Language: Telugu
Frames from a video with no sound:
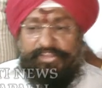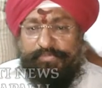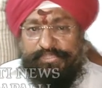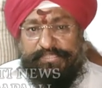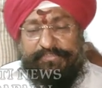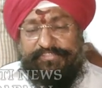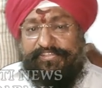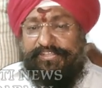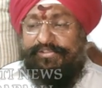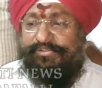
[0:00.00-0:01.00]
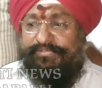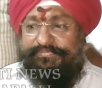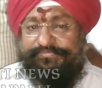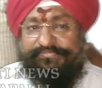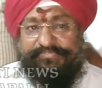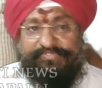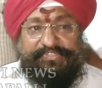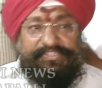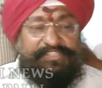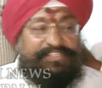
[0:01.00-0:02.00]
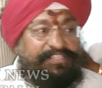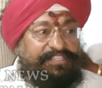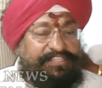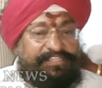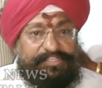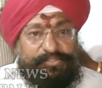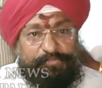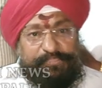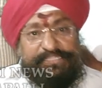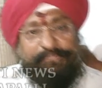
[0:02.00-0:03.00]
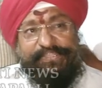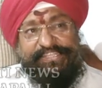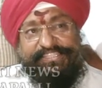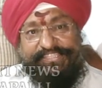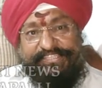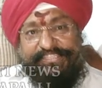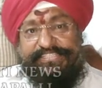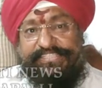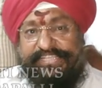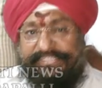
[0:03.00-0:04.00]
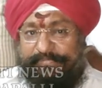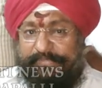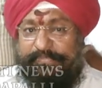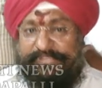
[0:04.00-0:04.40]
గౌరవ ముఖ్యమంత్రి వర్యులు నన్ను పెద్దపల్లి ఇన్ఛార్జ్గా